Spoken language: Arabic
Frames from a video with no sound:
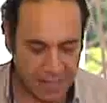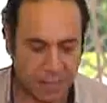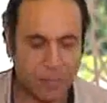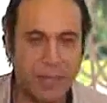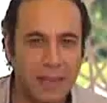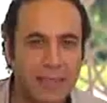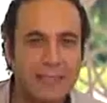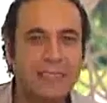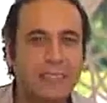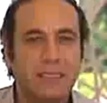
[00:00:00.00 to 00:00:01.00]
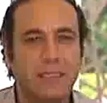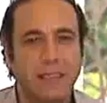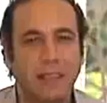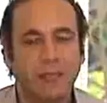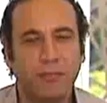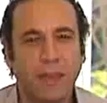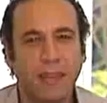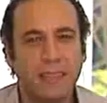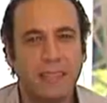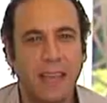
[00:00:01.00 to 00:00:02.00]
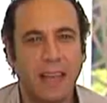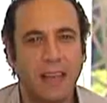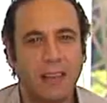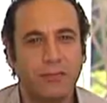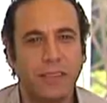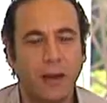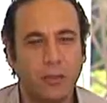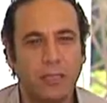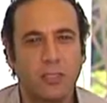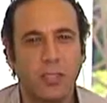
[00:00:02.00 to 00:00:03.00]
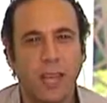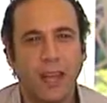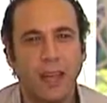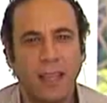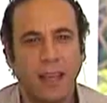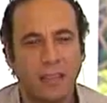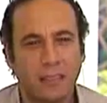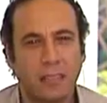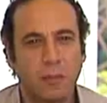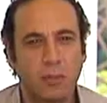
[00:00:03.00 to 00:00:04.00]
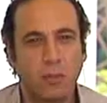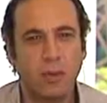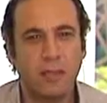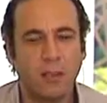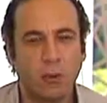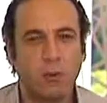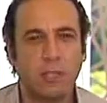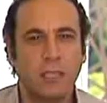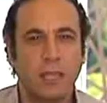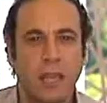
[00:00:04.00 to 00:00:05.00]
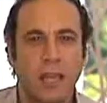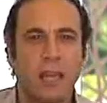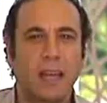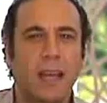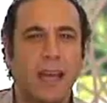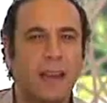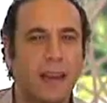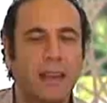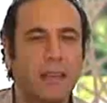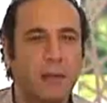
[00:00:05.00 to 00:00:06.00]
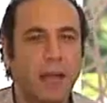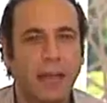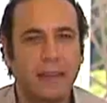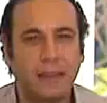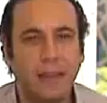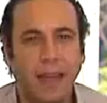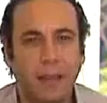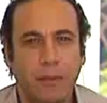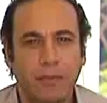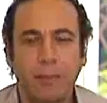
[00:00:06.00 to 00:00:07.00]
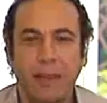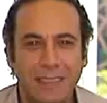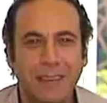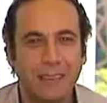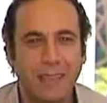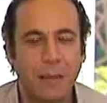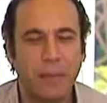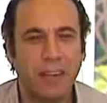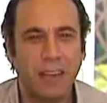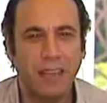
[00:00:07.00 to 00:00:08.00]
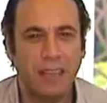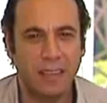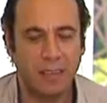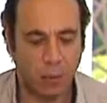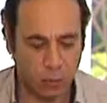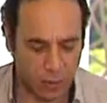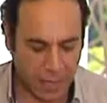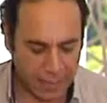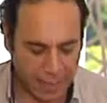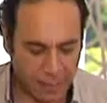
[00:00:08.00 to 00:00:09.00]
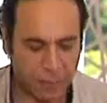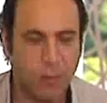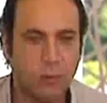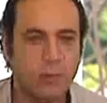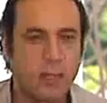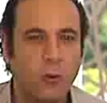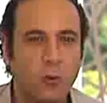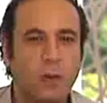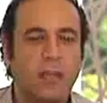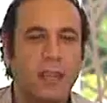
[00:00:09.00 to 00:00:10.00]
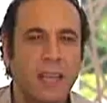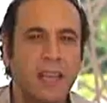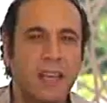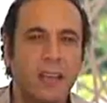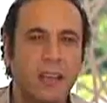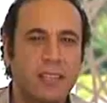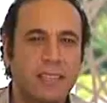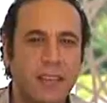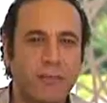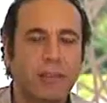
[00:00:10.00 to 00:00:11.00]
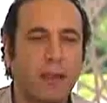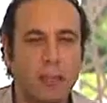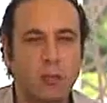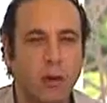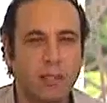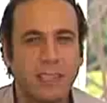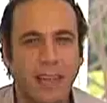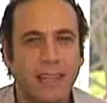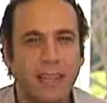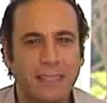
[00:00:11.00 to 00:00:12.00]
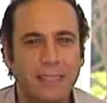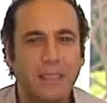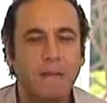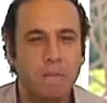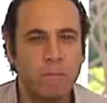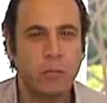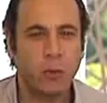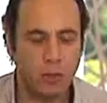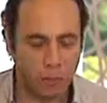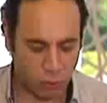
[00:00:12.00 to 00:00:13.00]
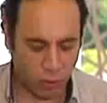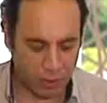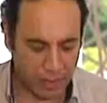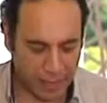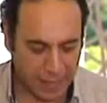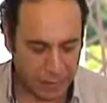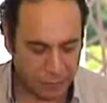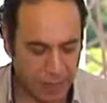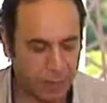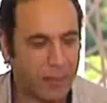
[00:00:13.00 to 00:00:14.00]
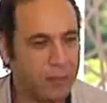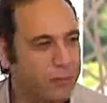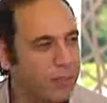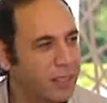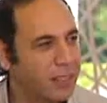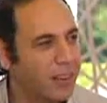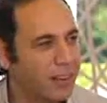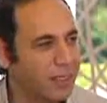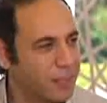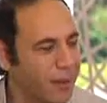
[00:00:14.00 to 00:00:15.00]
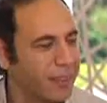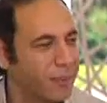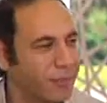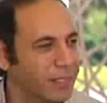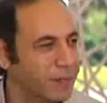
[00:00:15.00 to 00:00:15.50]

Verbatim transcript: طب ايه الجديد في مجال السياحه في عوده السياح خاصه من دول زي الروس آه، هل آه، هيبقى في بادره امل للموضوع ده هنتكلم في الموضوع ده وازاي فتح اسواق سياحيه جديده كل النقط دي هنتكلم فيها مع ضيفنا النهارده صباح الخير يا فندم